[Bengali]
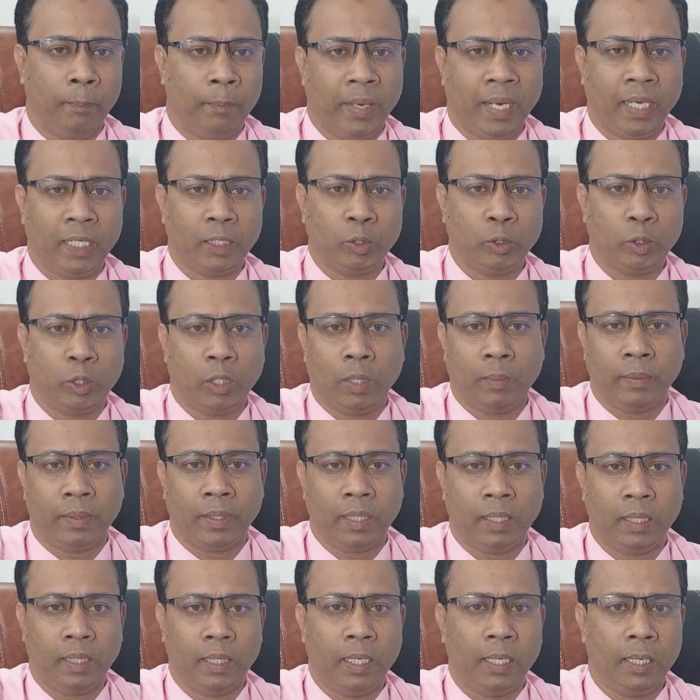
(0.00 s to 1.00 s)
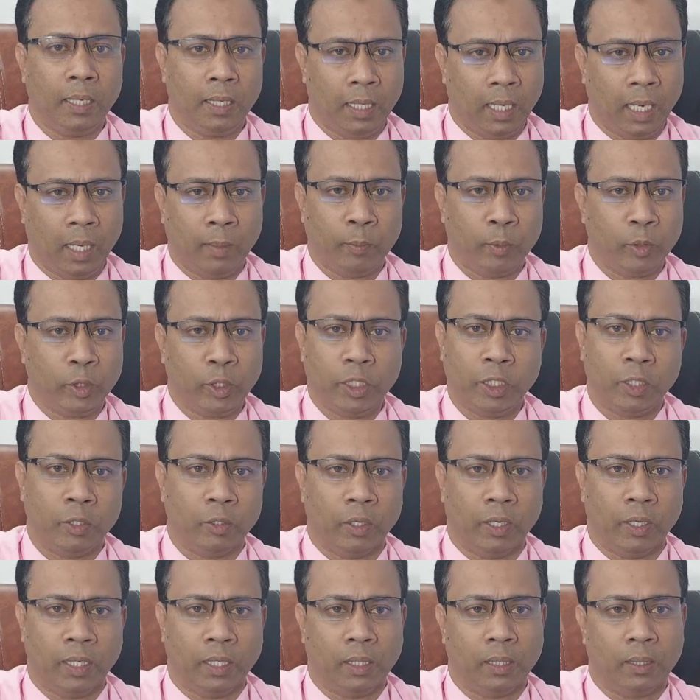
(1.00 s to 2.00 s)
ব্যর্থ হবে এমনটি
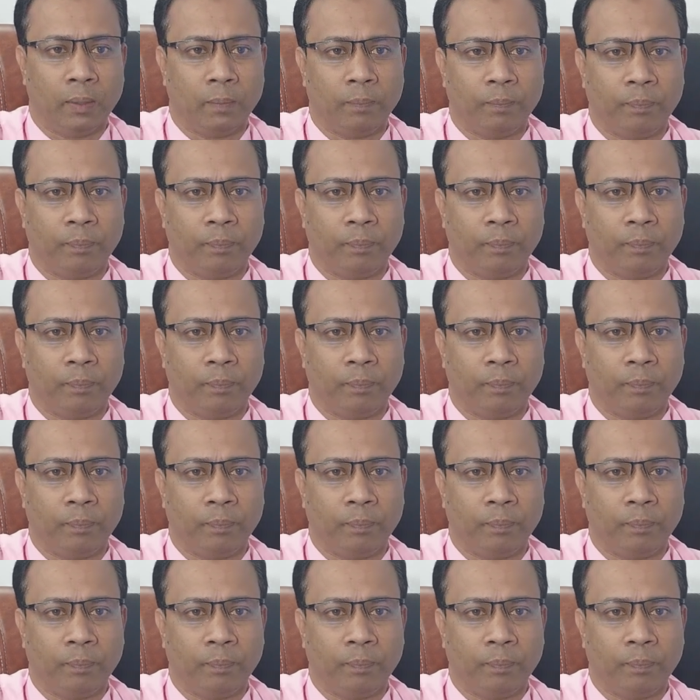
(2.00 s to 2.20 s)
নয়